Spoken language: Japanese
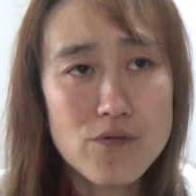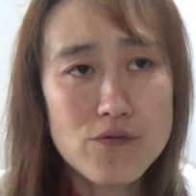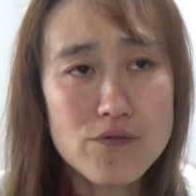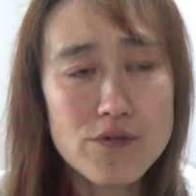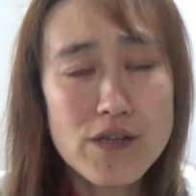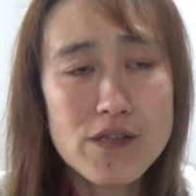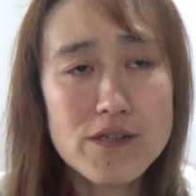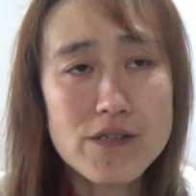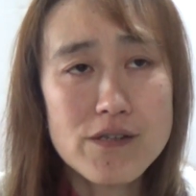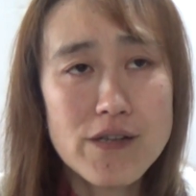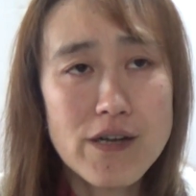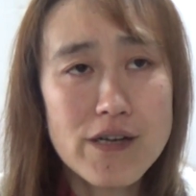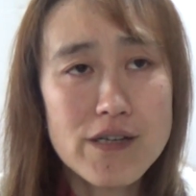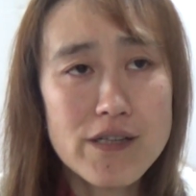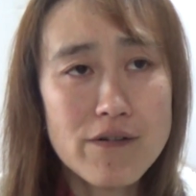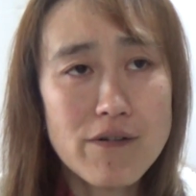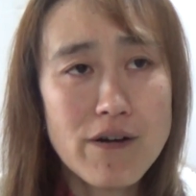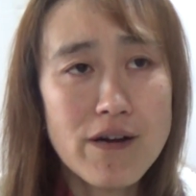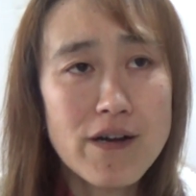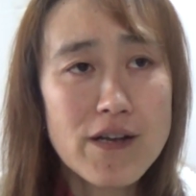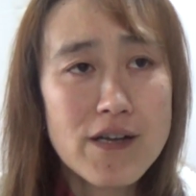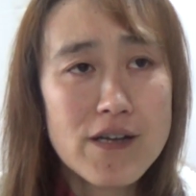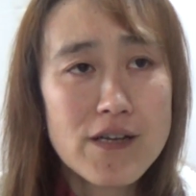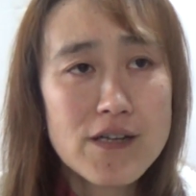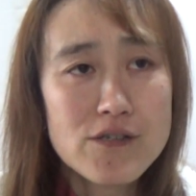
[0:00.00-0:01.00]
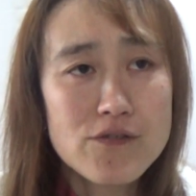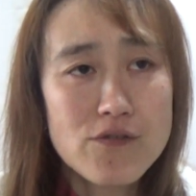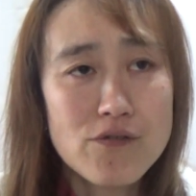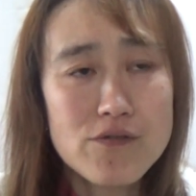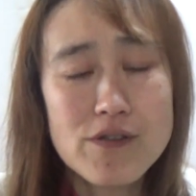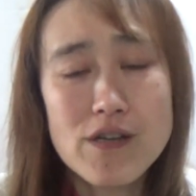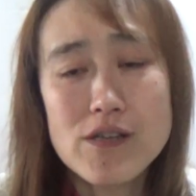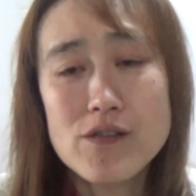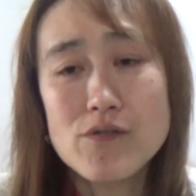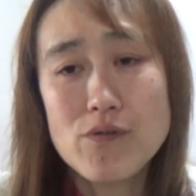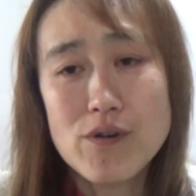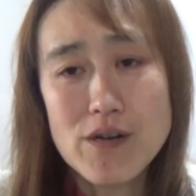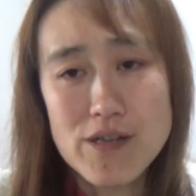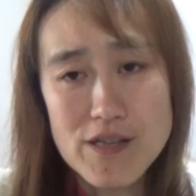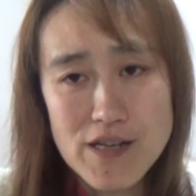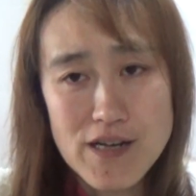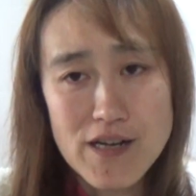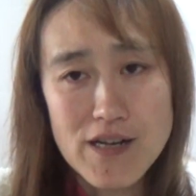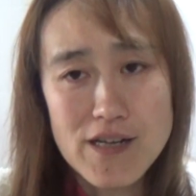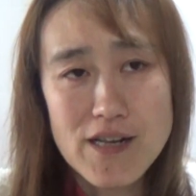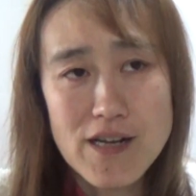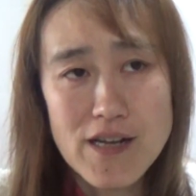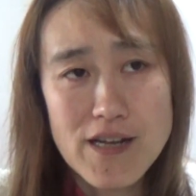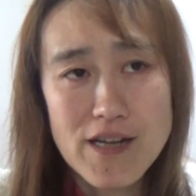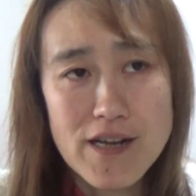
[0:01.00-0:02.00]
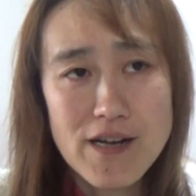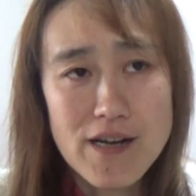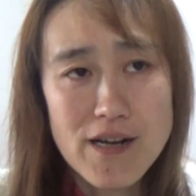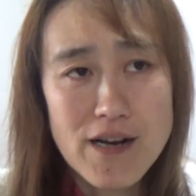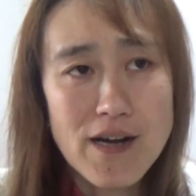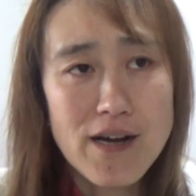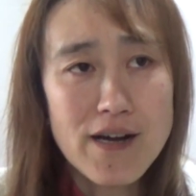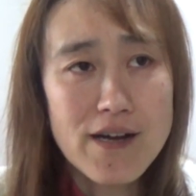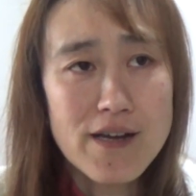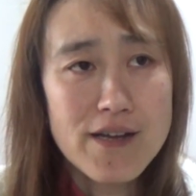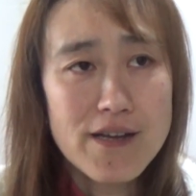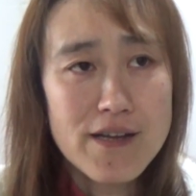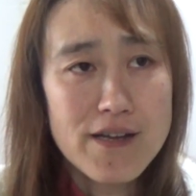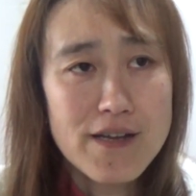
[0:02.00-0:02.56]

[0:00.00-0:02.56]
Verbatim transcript: 6年生の間はそんなにお金がいらへんから、